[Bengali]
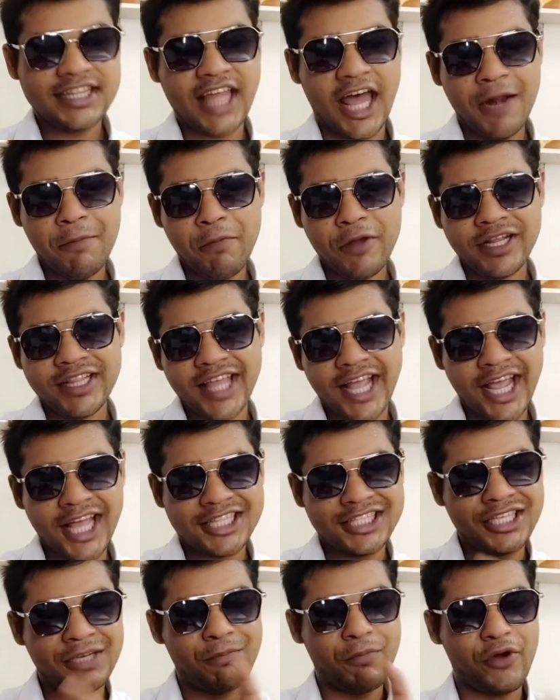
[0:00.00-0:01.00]
তারপরে
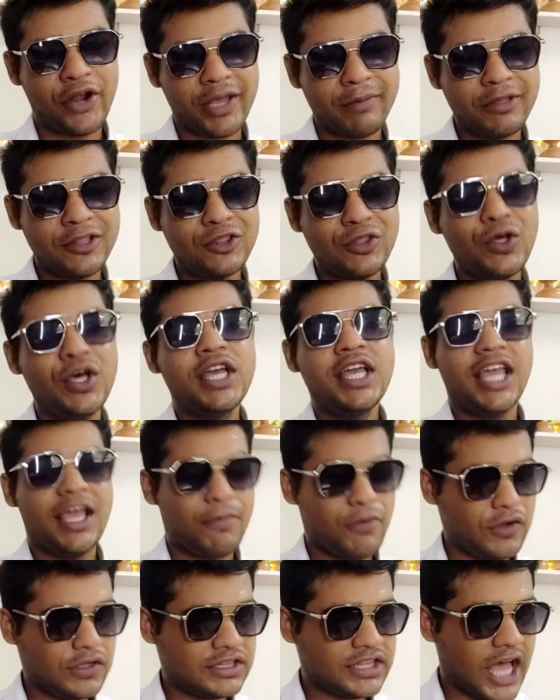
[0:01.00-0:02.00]
দেখাচ্ছি পরাবৃত্ত
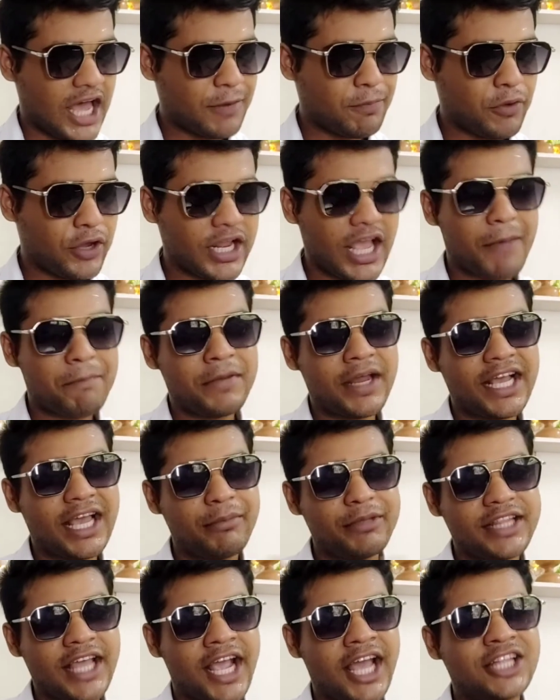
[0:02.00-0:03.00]
এবং তারপরে আপনাকে
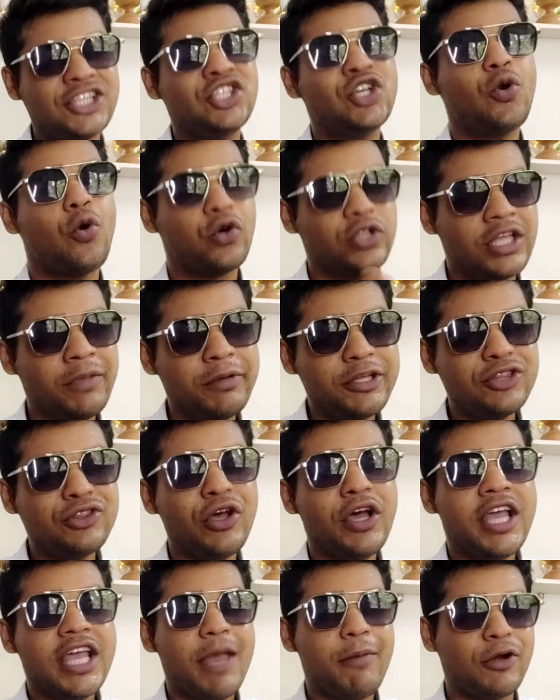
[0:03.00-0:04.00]
আমি দেখাচ্ছি অধিবৃত্ত
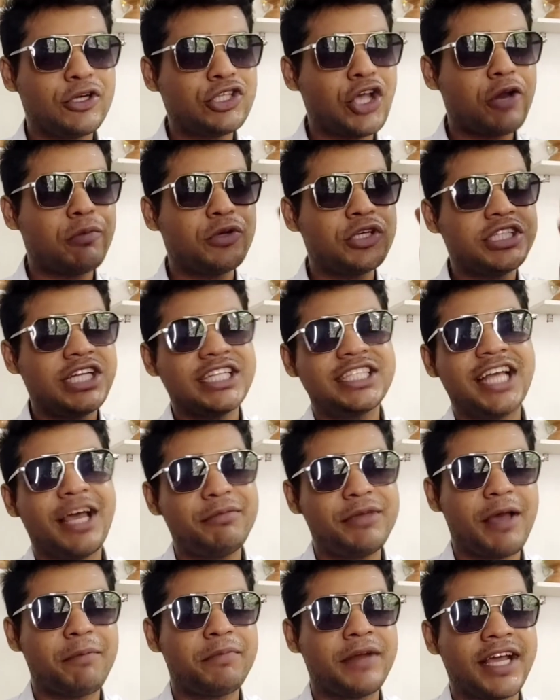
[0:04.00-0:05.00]
এবং সর্বশেষে
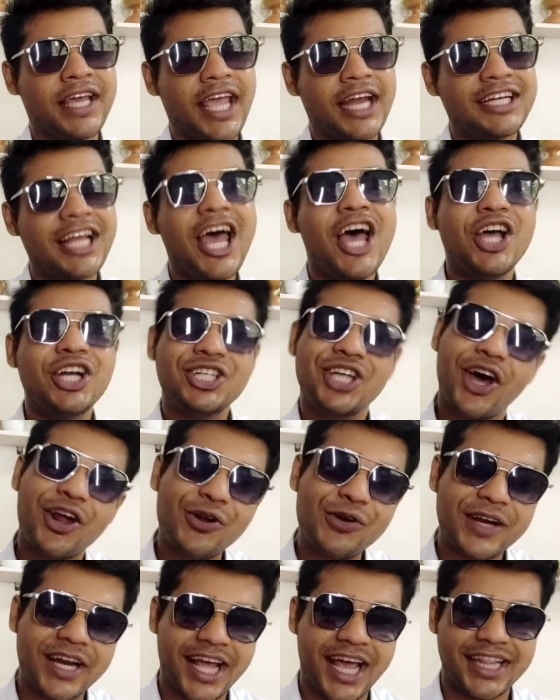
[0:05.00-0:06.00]
আমি আপনাকে একটা
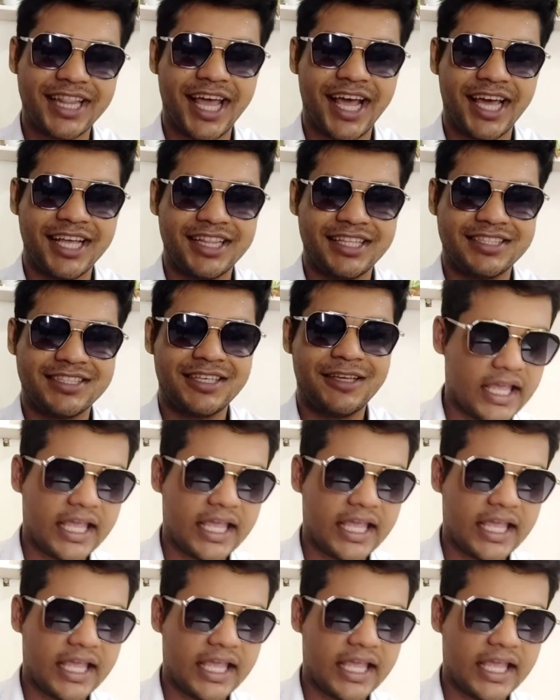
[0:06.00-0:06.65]
সরল রেখা দেখাইছি